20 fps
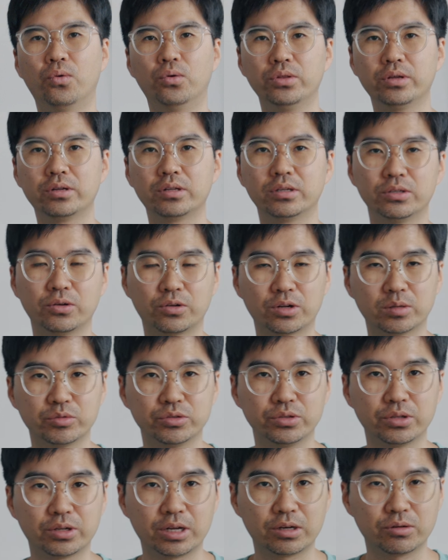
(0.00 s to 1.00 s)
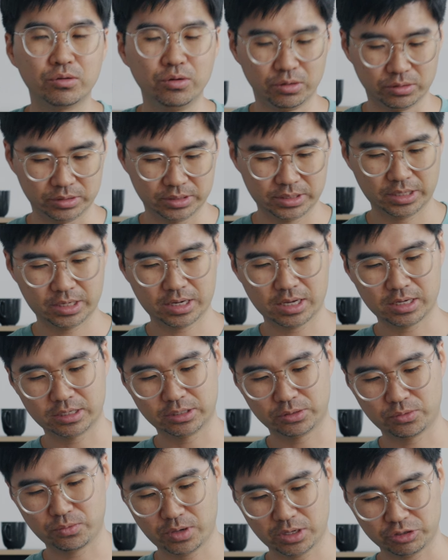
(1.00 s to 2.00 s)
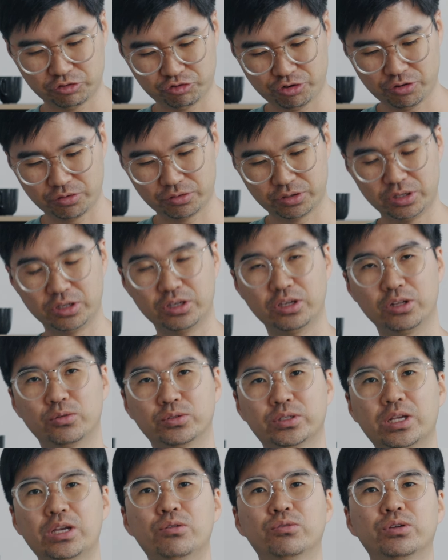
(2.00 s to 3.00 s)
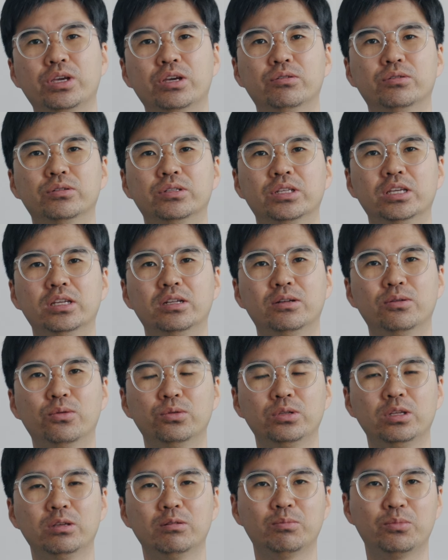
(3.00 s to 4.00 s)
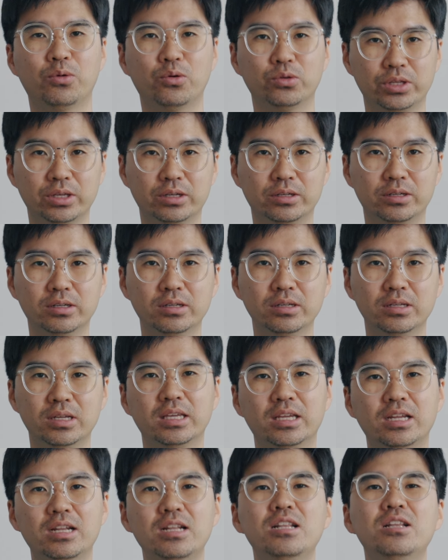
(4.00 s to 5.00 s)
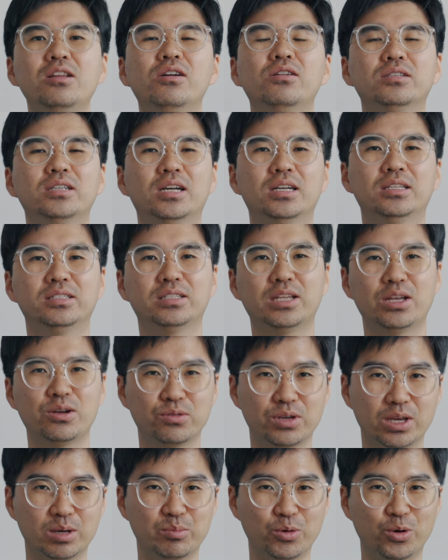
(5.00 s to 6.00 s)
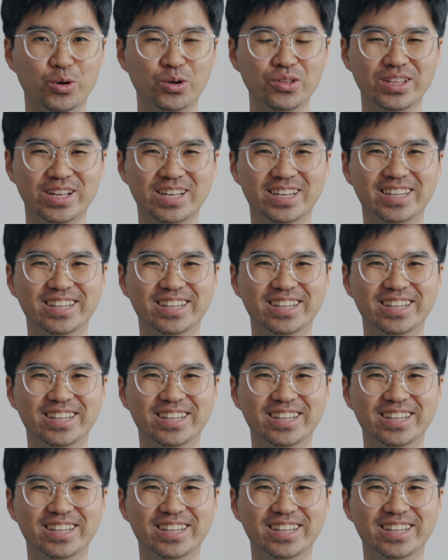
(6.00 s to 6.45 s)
오늘은 여러분들하고 제가 그동안 주력 기기로 사용해온 이로니 4D를 1년간 사용해본